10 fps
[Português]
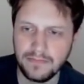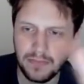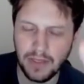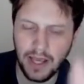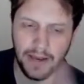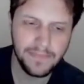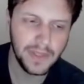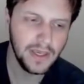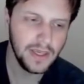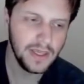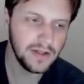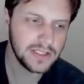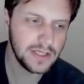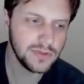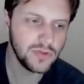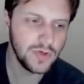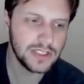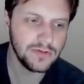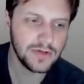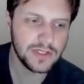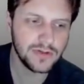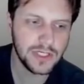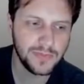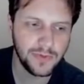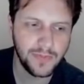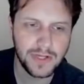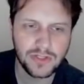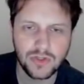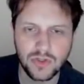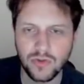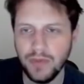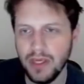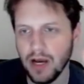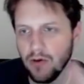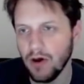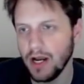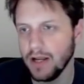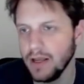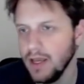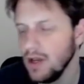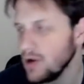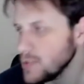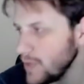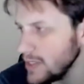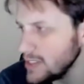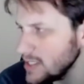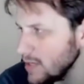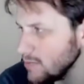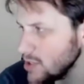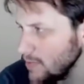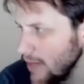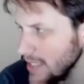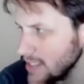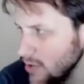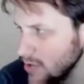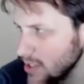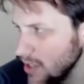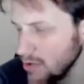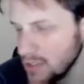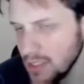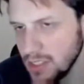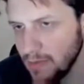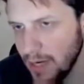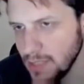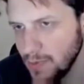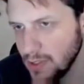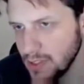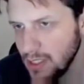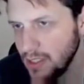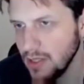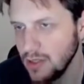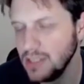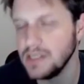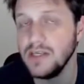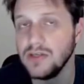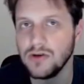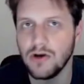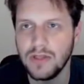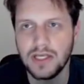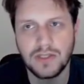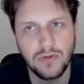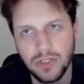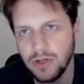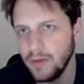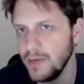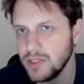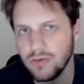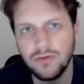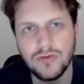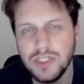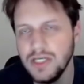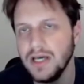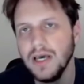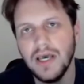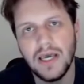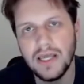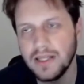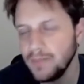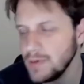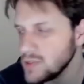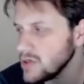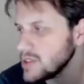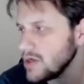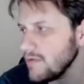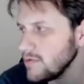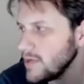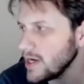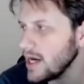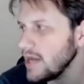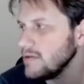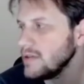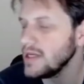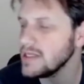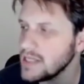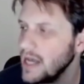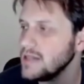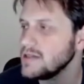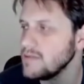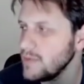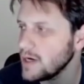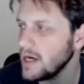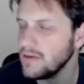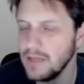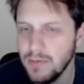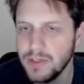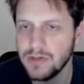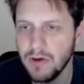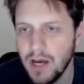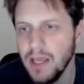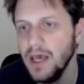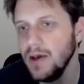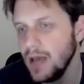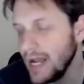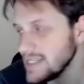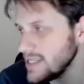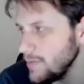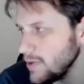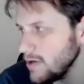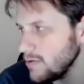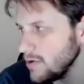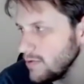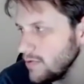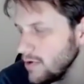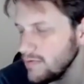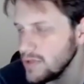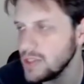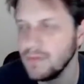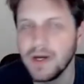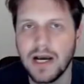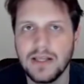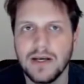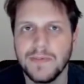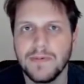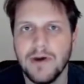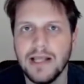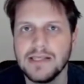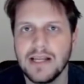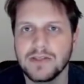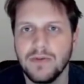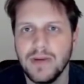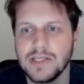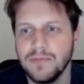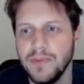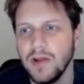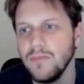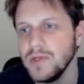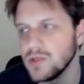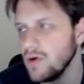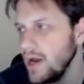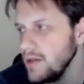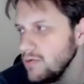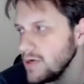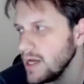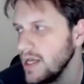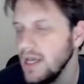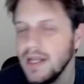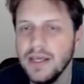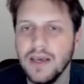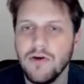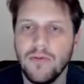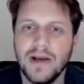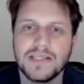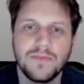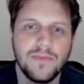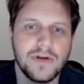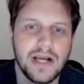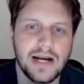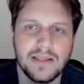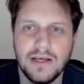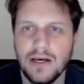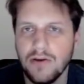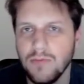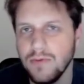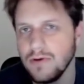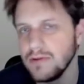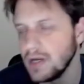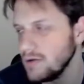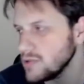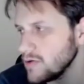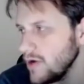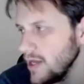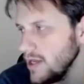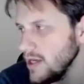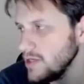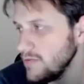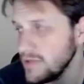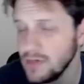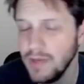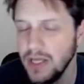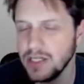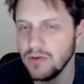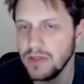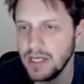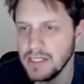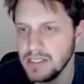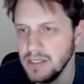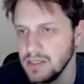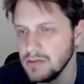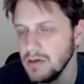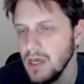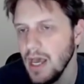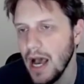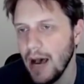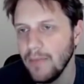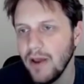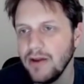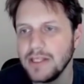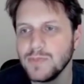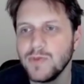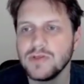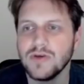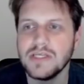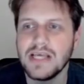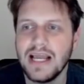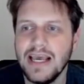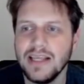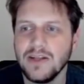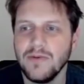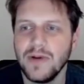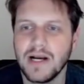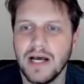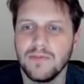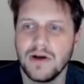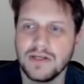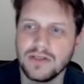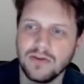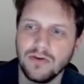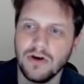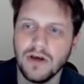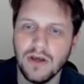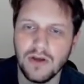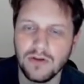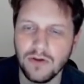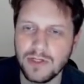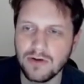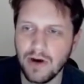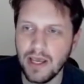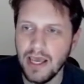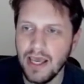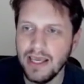Né? Nós temos duas situações para o preço subir agora. Nós precisamos de mais adoção, ou seja, mais pessoas entrando, e isso acontece continuamente, todo dia entra pessoas novas no mercado, interessadas no mercado de Bitcoin. Elas sempre, quando vão investir no mercado de criptomoedas, elas começam pelo Bitcoin, nunca ninguém começa por Cardano ou por outra altcoin, dificilmente acontece isso. A maioria das pessoas, ela entra no mercado por causa do do Bitcoin.